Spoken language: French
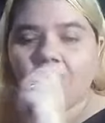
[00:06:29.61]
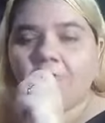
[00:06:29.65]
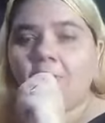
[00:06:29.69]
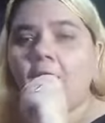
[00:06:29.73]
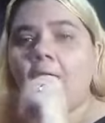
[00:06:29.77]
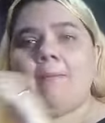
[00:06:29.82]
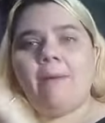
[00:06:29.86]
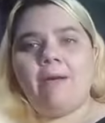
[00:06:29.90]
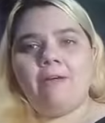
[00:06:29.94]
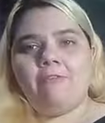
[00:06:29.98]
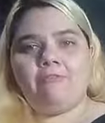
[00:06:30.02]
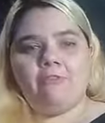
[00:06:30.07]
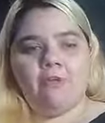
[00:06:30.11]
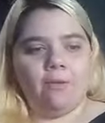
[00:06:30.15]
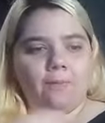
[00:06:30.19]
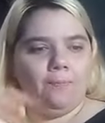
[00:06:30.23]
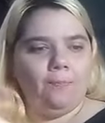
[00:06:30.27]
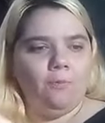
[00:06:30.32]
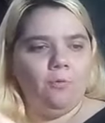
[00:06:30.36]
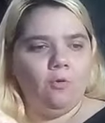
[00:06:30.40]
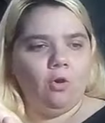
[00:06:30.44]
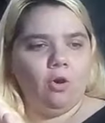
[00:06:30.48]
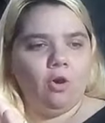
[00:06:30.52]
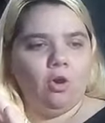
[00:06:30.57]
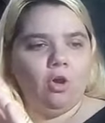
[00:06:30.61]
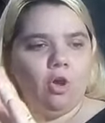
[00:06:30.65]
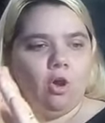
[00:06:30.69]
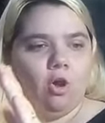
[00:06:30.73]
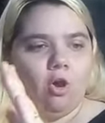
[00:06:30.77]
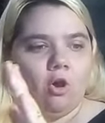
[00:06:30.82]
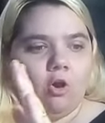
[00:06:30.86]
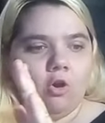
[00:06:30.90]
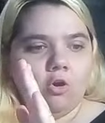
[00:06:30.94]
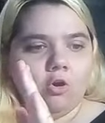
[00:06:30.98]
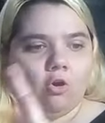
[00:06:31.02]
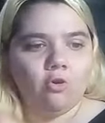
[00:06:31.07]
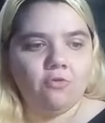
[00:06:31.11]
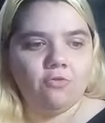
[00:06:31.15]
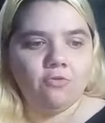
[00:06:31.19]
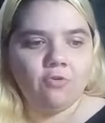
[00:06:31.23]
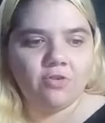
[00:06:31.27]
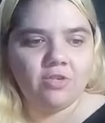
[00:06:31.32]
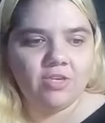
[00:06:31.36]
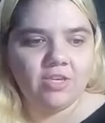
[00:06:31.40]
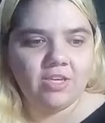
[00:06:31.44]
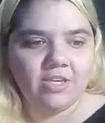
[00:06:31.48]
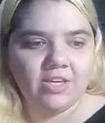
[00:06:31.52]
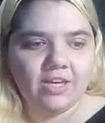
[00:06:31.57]
enfin bref, pour en
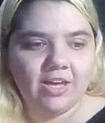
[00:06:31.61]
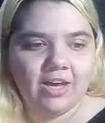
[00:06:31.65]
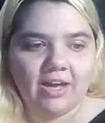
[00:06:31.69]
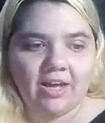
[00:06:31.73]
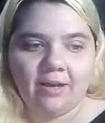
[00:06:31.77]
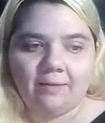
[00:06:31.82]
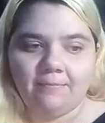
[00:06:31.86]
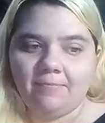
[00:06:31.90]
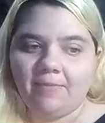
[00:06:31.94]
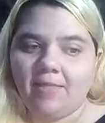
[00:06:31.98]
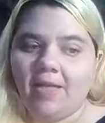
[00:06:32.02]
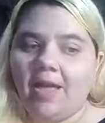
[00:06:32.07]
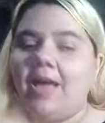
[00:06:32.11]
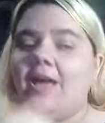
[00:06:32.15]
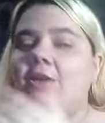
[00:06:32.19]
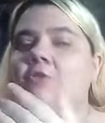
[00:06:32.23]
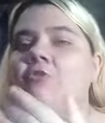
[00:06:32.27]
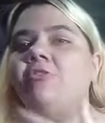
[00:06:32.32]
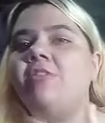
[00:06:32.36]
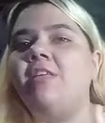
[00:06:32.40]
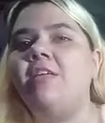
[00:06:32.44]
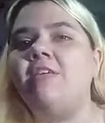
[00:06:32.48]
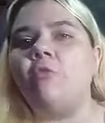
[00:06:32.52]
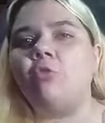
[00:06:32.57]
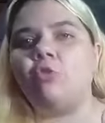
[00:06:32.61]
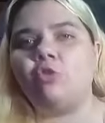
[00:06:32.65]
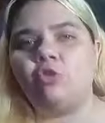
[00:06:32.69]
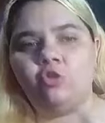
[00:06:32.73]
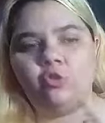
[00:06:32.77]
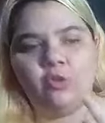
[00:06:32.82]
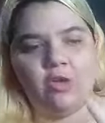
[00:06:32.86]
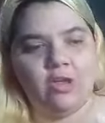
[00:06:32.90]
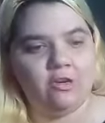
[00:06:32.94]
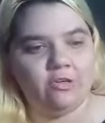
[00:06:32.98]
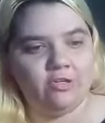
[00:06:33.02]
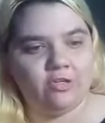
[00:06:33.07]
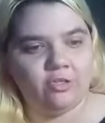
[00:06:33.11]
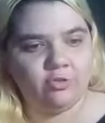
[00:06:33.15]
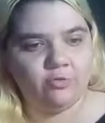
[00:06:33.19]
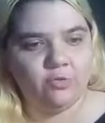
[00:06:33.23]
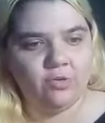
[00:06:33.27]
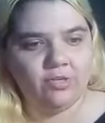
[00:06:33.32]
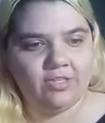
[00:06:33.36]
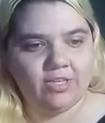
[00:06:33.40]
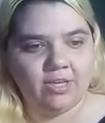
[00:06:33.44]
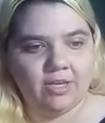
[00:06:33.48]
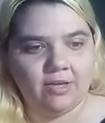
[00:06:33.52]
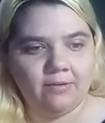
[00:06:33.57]
revenir à, une éventuelle
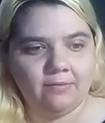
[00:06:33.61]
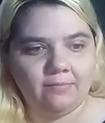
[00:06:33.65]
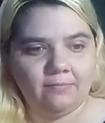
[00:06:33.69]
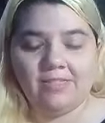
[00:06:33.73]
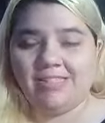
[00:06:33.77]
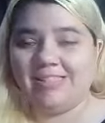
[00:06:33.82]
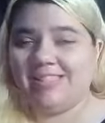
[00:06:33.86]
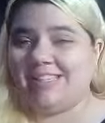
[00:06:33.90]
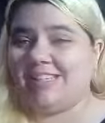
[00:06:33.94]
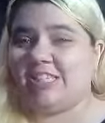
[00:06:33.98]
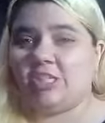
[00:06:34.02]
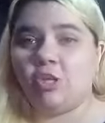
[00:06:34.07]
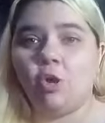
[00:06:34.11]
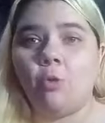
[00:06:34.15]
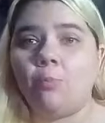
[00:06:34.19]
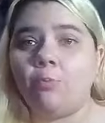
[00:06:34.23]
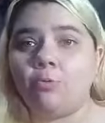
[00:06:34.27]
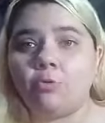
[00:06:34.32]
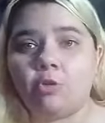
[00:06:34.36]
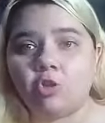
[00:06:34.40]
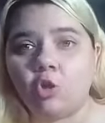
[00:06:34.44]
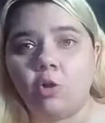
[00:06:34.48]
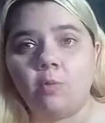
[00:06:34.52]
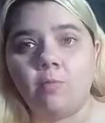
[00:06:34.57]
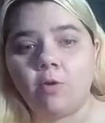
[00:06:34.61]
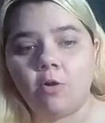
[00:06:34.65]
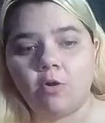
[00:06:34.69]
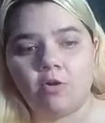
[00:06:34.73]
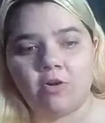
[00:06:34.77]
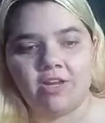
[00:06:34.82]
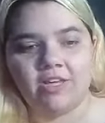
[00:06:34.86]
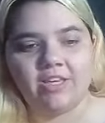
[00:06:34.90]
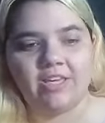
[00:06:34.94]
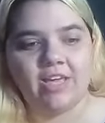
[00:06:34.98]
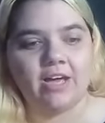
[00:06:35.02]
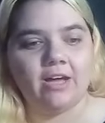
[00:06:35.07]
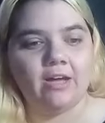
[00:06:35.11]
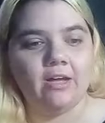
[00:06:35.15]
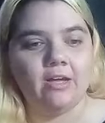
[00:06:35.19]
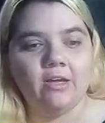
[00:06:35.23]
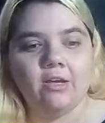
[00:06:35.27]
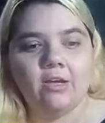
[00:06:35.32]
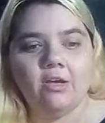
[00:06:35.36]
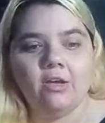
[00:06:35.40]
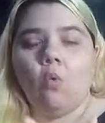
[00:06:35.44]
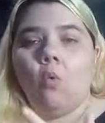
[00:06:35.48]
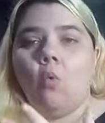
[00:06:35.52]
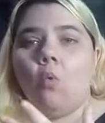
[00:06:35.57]
suite, c'est 100% mort les gars
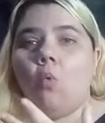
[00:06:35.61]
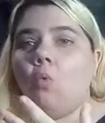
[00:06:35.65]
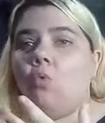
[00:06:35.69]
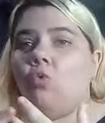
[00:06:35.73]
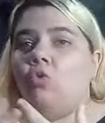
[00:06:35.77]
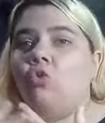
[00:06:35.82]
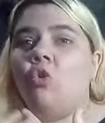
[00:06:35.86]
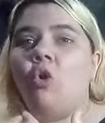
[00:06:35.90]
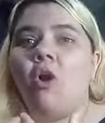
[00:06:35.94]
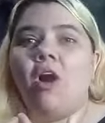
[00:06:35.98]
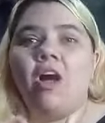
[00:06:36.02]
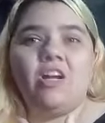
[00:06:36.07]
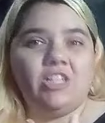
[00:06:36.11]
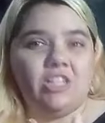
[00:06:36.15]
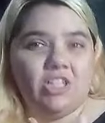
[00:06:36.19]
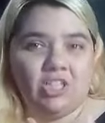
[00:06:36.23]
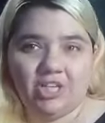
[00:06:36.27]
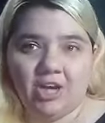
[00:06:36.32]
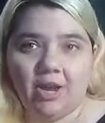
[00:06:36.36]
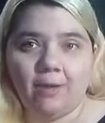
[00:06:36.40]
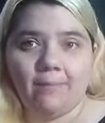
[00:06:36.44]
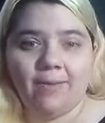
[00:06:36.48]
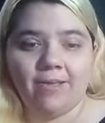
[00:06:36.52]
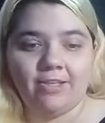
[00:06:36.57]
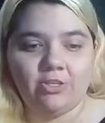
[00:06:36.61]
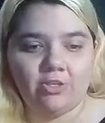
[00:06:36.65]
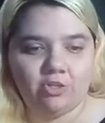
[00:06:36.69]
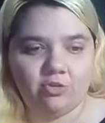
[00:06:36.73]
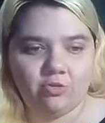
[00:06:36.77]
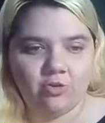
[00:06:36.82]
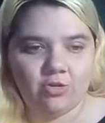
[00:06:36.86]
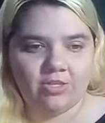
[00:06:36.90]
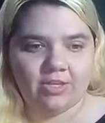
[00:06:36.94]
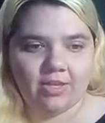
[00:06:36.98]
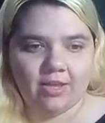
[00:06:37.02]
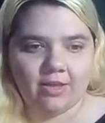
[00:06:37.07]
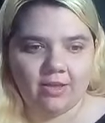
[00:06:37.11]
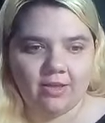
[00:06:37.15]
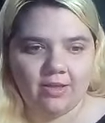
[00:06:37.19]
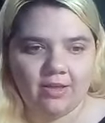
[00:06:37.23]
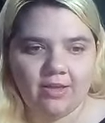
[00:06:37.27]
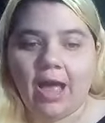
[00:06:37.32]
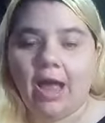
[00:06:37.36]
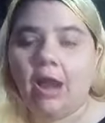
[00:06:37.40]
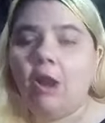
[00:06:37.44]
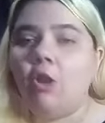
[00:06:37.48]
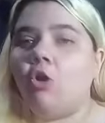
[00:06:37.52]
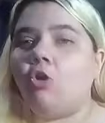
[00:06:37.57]
on n'aura jamais de suite.
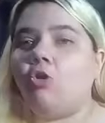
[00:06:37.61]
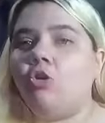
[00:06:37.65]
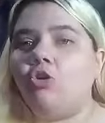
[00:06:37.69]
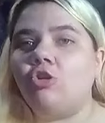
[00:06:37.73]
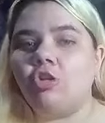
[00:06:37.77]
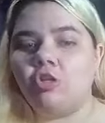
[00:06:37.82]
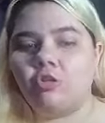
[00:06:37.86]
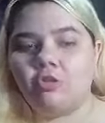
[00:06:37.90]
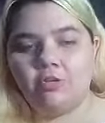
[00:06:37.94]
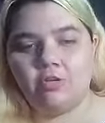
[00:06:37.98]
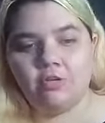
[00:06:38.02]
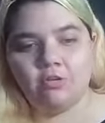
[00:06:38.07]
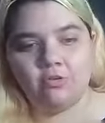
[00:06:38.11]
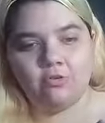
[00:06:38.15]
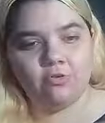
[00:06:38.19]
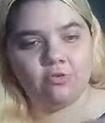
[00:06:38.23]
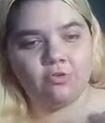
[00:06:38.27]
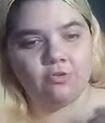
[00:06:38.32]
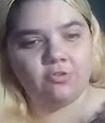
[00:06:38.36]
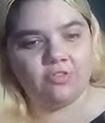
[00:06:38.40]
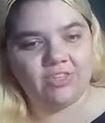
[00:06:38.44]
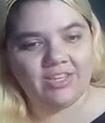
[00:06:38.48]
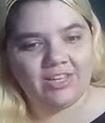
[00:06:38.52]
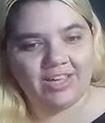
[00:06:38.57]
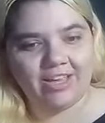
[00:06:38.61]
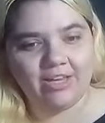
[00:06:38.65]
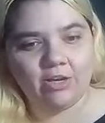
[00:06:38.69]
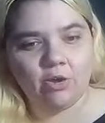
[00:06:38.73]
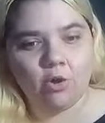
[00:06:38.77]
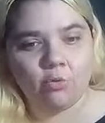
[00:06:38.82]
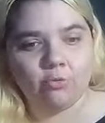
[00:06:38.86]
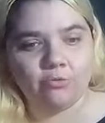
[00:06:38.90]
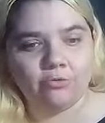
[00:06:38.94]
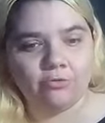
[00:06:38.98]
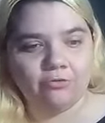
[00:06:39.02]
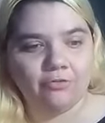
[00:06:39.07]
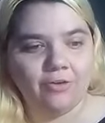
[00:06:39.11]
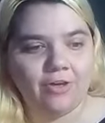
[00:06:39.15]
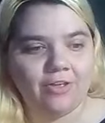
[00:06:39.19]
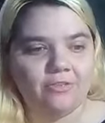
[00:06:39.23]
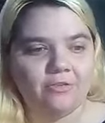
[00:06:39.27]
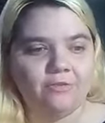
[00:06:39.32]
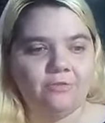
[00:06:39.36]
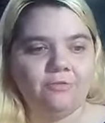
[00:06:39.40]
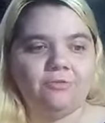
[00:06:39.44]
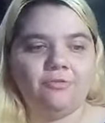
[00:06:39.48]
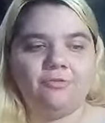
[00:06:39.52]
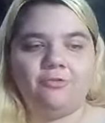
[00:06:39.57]
Alors que je suis une très grande
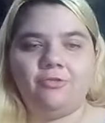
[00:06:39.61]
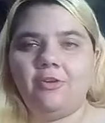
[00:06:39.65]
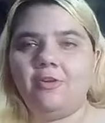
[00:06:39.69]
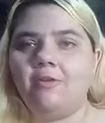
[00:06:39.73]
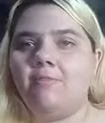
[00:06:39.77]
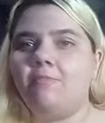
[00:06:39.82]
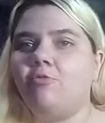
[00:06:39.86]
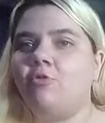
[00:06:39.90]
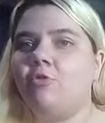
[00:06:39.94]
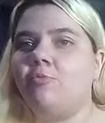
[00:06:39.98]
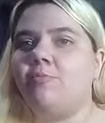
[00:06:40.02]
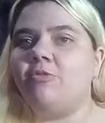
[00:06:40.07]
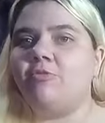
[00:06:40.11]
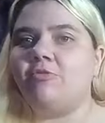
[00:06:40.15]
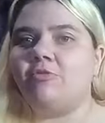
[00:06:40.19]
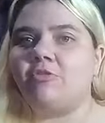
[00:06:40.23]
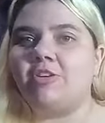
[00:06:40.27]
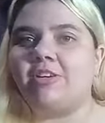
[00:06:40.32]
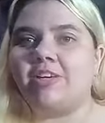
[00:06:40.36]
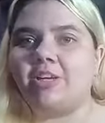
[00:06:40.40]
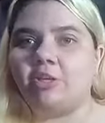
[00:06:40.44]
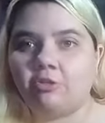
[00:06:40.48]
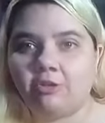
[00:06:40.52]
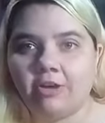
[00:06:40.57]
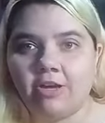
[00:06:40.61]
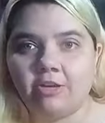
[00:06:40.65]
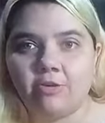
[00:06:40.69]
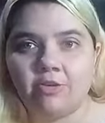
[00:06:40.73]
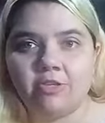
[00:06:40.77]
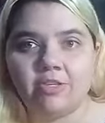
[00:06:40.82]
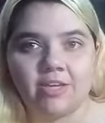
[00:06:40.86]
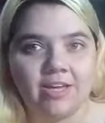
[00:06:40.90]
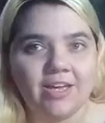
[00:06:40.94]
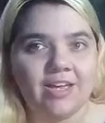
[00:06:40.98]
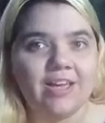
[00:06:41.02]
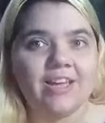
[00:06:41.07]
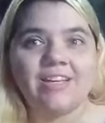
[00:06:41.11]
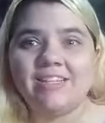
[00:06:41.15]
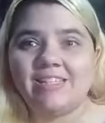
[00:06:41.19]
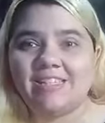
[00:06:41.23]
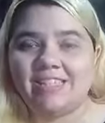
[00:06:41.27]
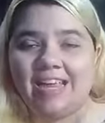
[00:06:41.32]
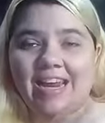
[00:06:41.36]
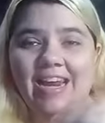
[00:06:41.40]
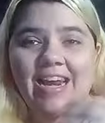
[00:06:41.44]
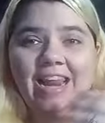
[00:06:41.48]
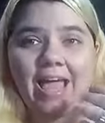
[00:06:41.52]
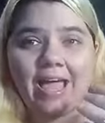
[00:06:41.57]
fan du film de 1988,
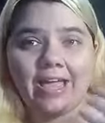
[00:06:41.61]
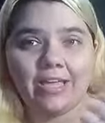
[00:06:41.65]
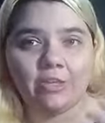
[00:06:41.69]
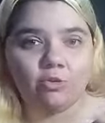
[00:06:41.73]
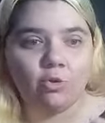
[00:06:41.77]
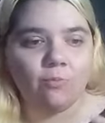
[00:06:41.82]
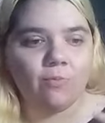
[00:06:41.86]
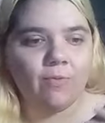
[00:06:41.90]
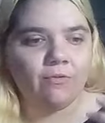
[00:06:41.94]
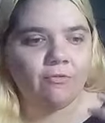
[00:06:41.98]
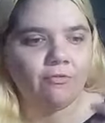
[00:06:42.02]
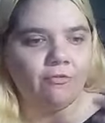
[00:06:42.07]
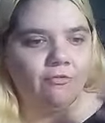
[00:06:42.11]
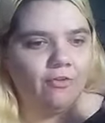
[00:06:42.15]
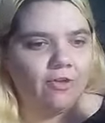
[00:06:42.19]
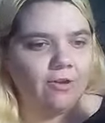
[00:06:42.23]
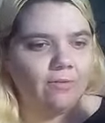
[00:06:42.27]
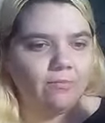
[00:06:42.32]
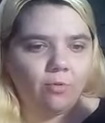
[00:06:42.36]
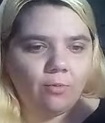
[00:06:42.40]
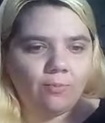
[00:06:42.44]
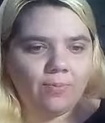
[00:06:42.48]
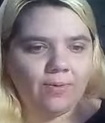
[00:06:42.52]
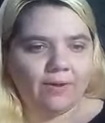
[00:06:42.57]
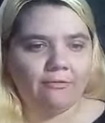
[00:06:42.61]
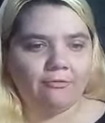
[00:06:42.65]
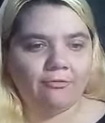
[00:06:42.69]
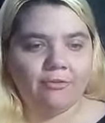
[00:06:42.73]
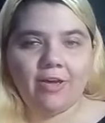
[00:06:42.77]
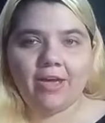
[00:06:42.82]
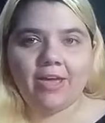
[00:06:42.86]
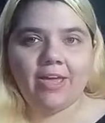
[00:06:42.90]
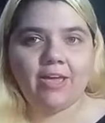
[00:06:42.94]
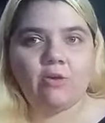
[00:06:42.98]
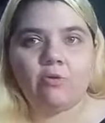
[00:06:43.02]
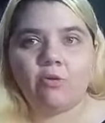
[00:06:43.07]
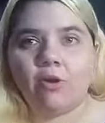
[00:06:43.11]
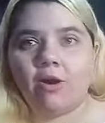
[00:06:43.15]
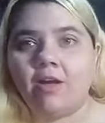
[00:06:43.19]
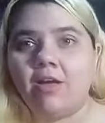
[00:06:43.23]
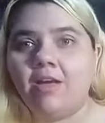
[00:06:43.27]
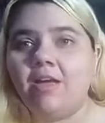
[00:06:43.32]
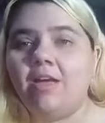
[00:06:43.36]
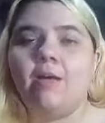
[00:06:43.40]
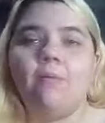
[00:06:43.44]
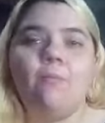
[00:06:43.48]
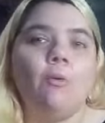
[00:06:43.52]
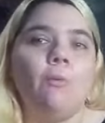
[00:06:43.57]
c'est l'un de mes films préférés, quoi.
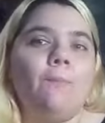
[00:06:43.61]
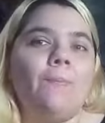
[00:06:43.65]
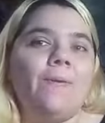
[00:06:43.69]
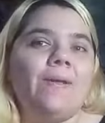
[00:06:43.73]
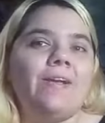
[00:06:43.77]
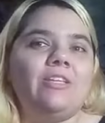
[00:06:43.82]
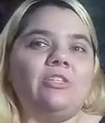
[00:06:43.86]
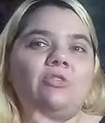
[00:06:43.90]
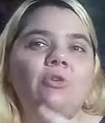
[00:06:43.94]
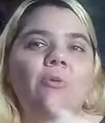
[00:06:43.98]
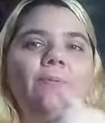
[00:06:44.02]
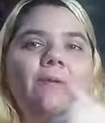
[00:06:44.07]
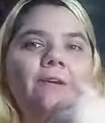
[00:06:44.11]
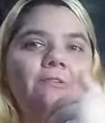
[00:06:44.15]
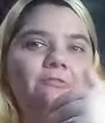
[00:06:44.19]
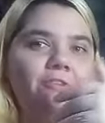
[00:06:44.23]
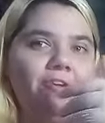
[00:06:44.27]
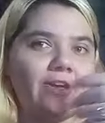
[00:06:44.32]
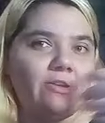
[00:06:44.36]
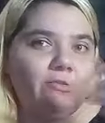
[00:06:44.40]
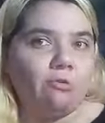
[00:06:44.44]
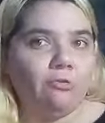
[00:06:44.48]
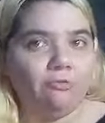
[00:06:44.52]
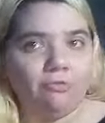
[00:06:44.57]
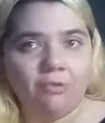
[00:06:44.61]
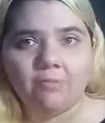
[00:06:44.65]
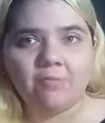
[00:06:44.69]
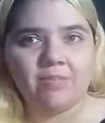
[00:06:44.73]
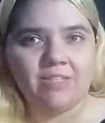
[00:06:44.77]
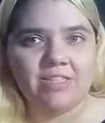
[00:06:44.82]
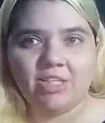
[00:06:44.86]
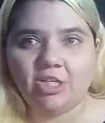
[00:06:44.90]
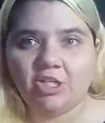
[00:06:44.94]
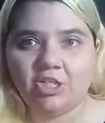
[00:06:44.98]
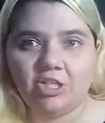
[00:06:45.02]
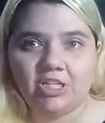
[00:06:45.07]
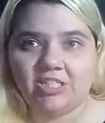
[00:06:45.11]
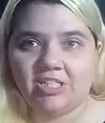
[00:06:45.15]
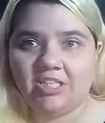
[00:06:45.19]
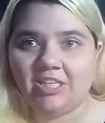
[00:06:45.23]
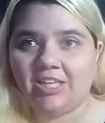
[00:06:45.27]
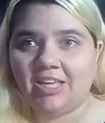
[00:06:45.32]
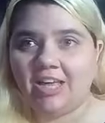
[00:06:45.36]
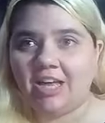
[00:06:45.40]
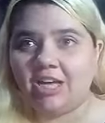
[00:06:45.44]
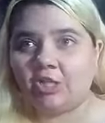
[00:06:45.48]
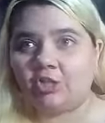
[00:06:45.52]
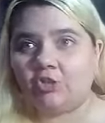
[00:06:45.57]
Mon perso préféré du film, c'est
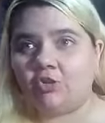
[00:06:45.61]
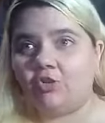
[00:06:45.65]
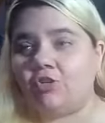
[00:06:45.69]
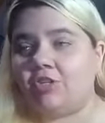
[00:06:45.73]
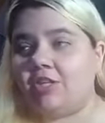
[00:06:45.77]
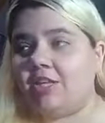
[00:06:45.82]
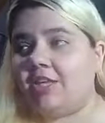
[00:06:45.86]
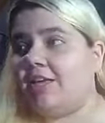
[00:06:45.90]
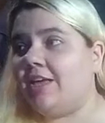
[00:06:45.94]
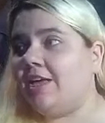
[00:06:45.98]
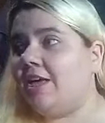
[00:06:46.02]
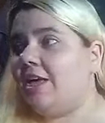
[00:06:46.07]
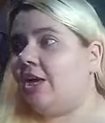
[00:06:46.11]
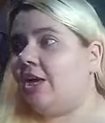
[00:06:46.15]
Jessica, je le dis.